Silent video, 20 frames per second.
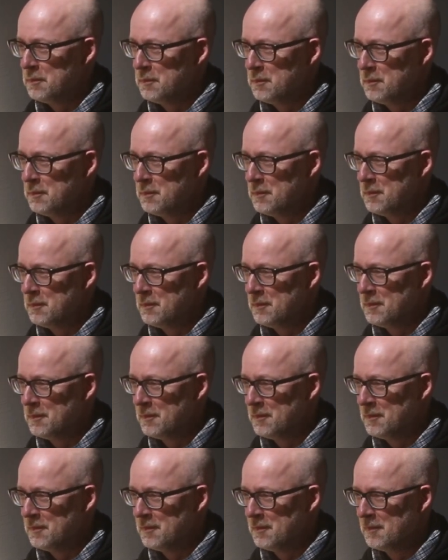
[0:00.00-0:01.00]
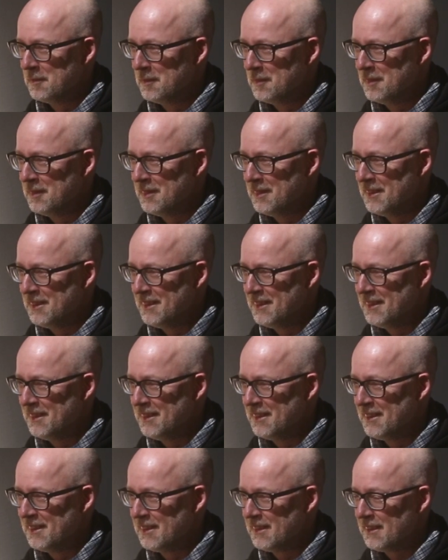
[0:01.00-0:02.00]
Sehr interessant. Malst du
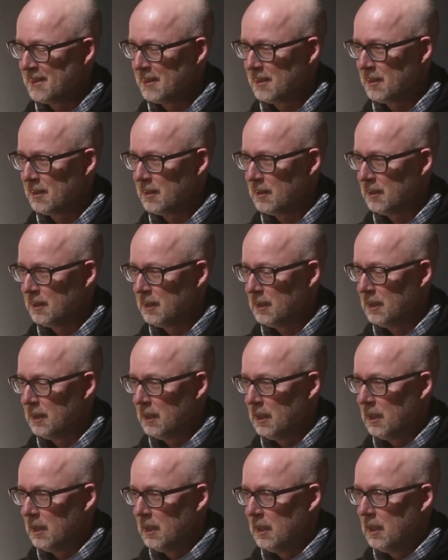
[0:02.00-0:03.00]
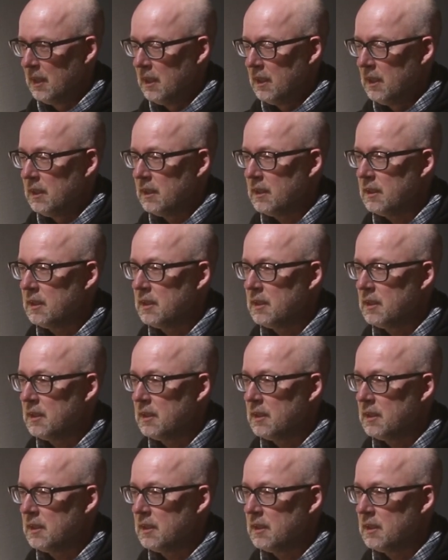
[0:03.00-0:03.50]
auch, was du denn gesagt hast?